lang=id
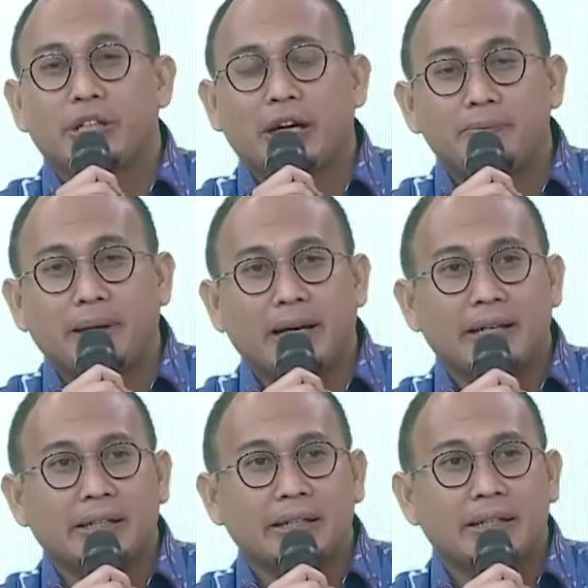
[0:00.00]
terang Pak
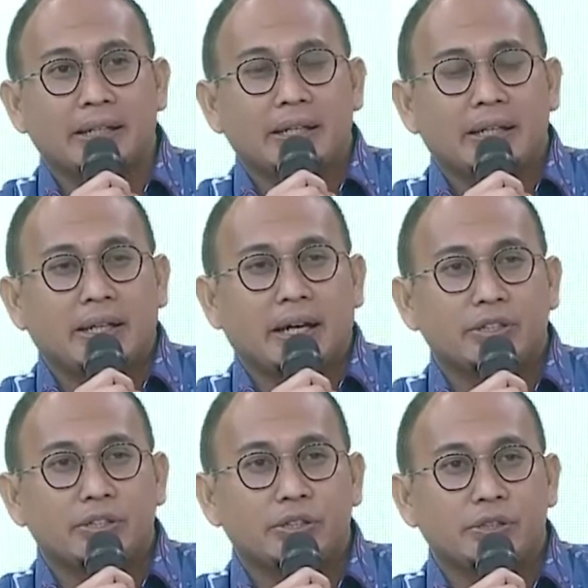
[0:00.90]
Karni,
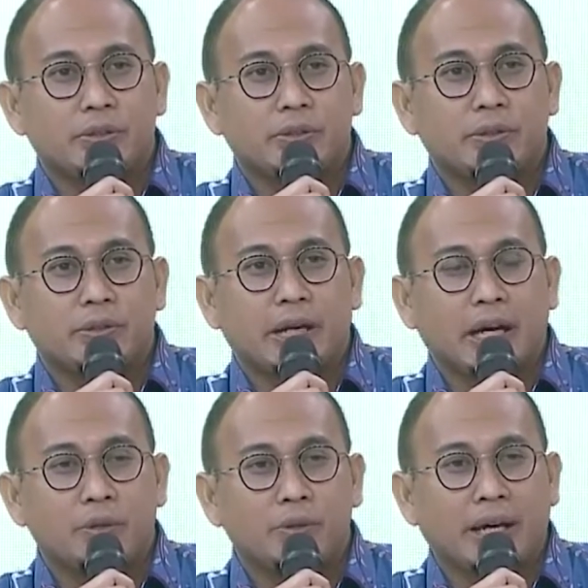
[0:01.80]
kasus
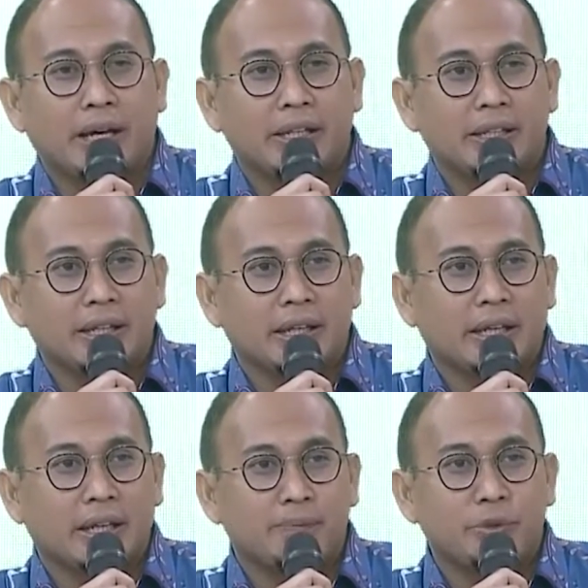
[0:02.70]
Garuda ini
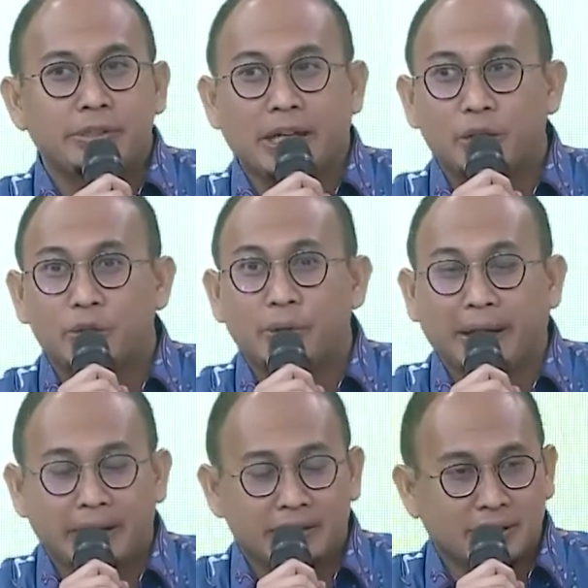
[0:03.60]
adalah puncak gunung
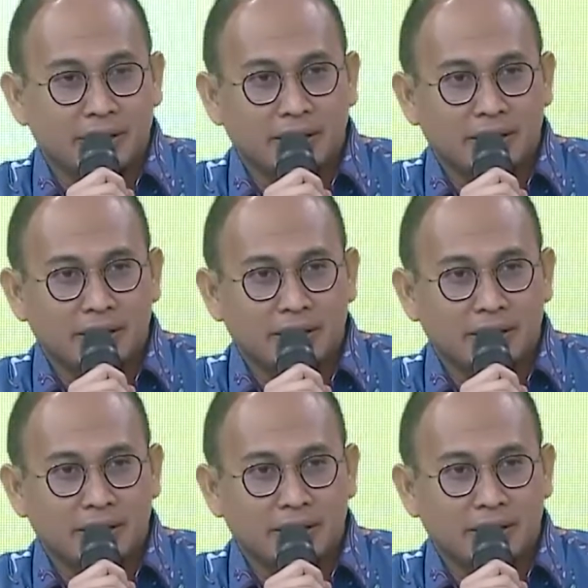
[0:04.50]
es ya.